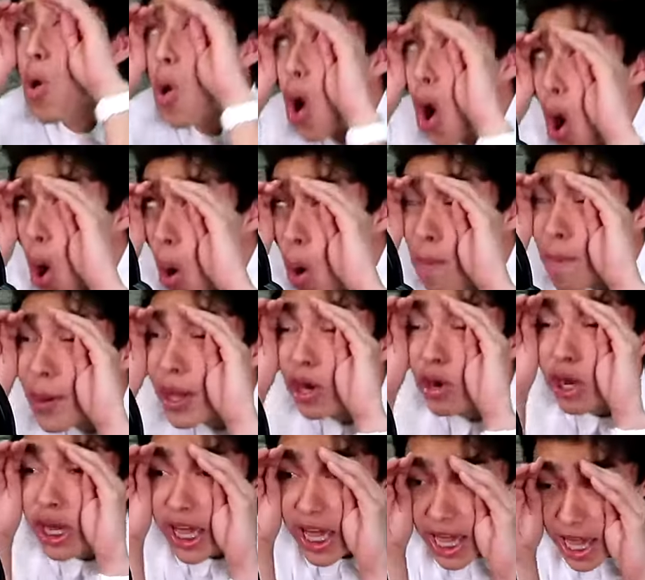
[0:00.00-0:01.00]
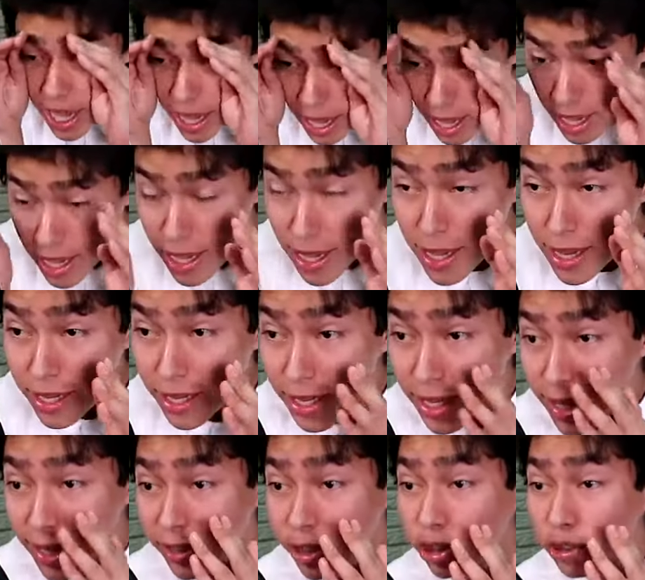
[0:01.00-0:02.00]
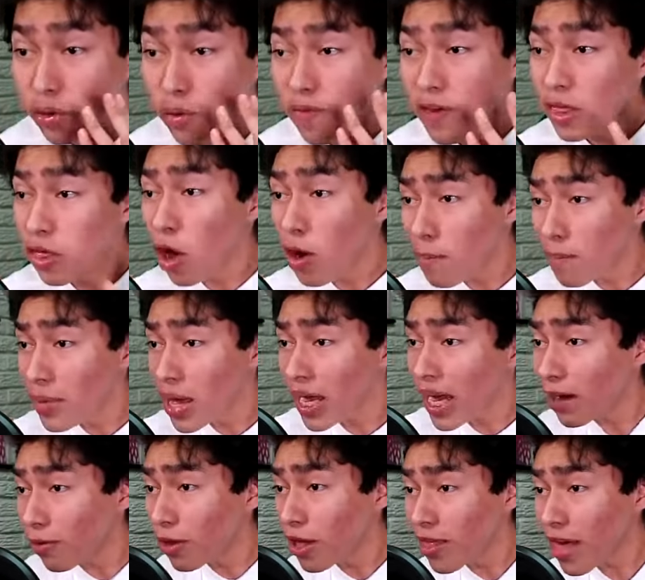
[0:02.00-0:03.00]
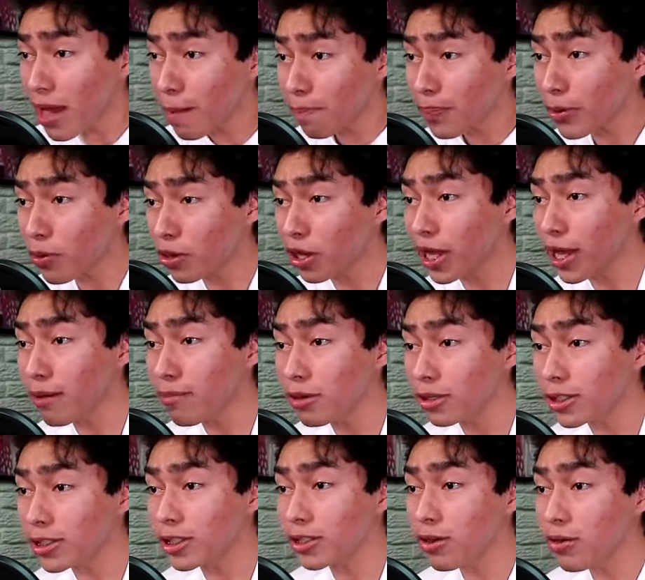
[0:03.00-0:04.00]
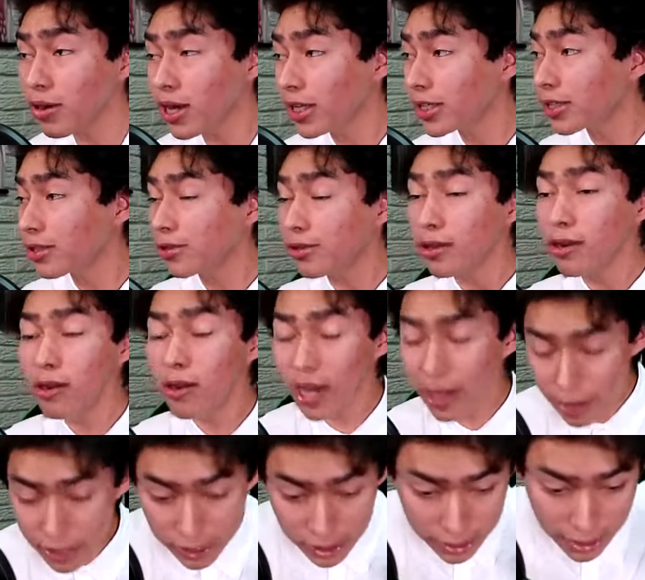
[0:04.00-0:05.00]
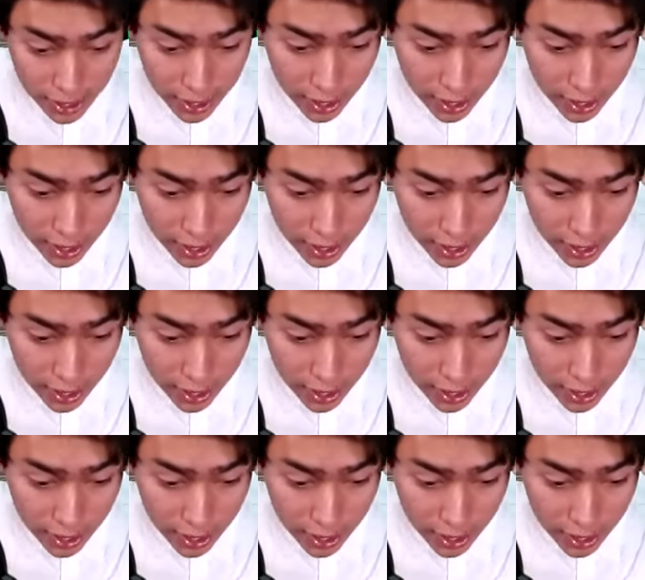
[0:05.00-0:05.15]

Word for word: ¡Oh, pero qué! ¡Qué subidón me acabo de dar! ¡Pero qué emoción! ¡Esto es lo que...!